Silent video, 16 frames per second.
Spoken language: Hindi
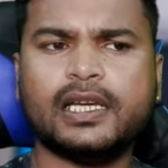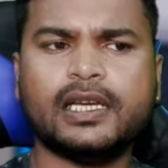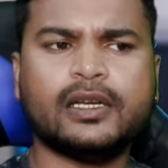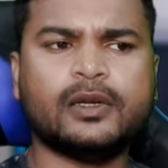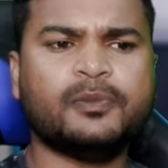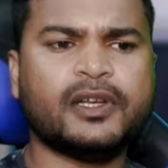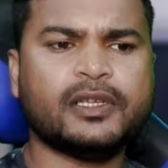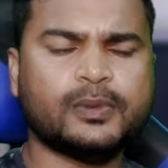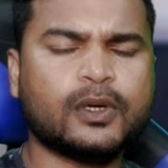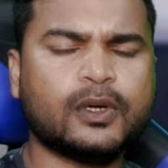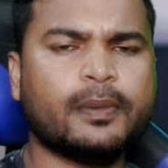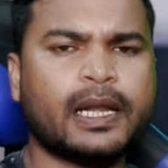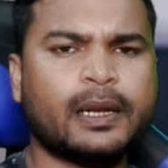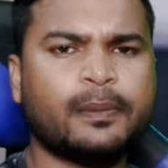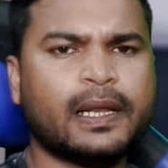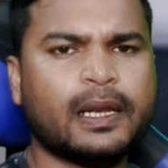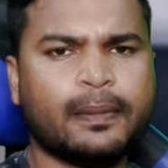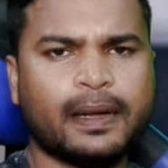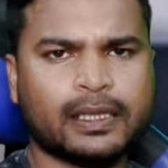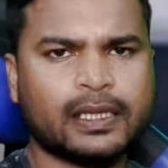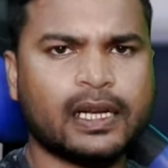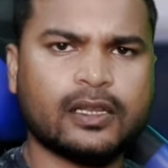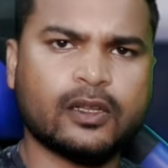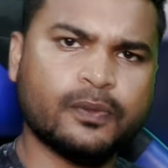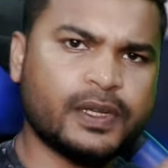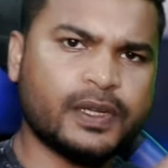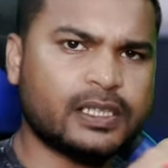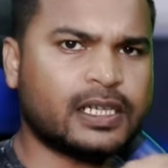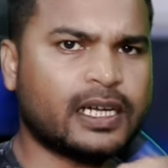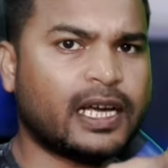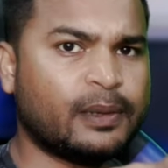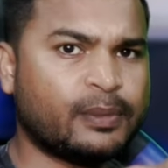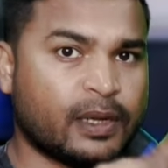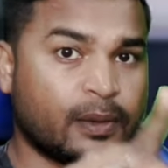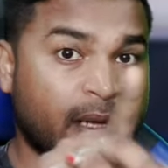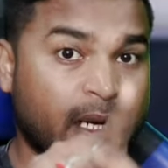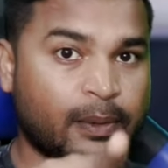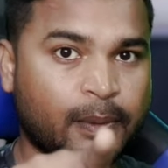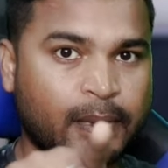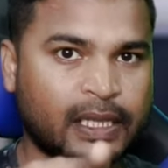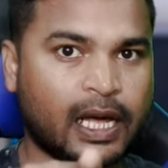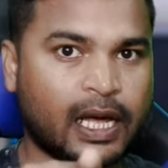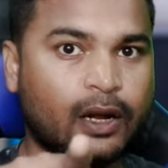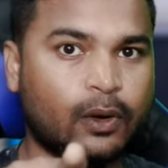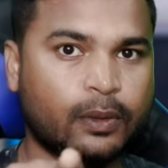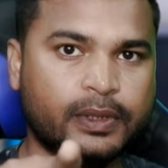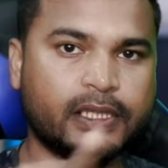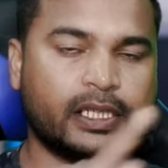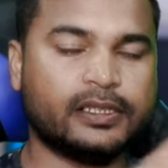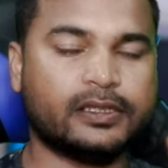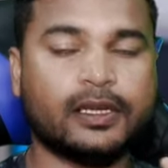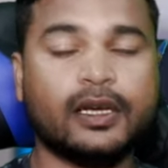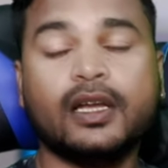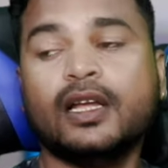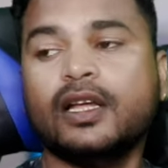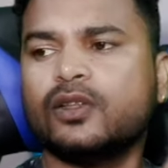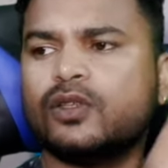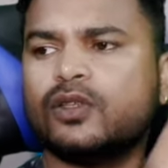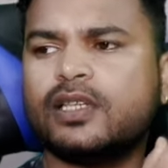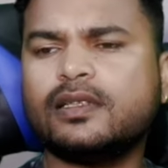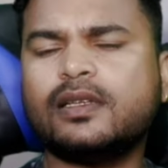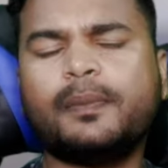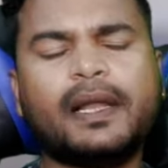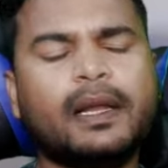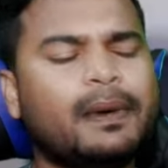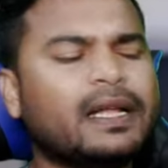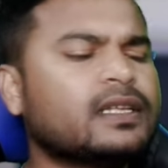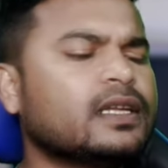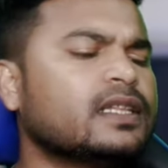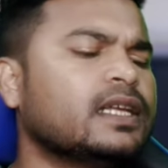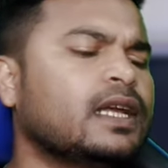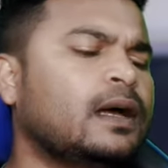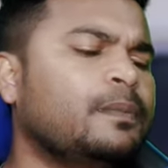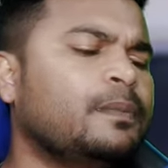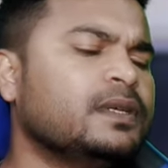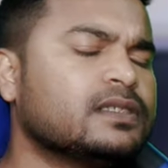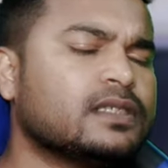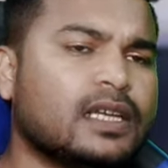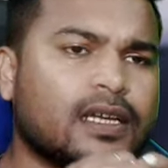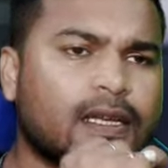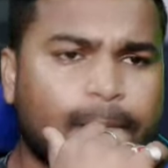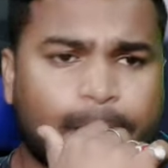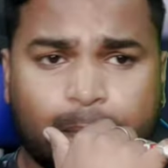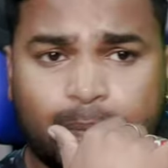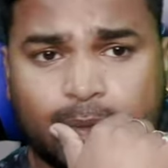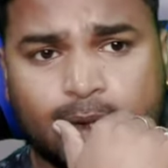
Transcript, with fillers: कि फेसबुक के बारे में पहले बात कर लेता हूँ फिर इंस्टाग्राम के बारे में बता रहा हूँ अभी जस्ट तो सबसे पहले बात करते हैं यहाँ पास कि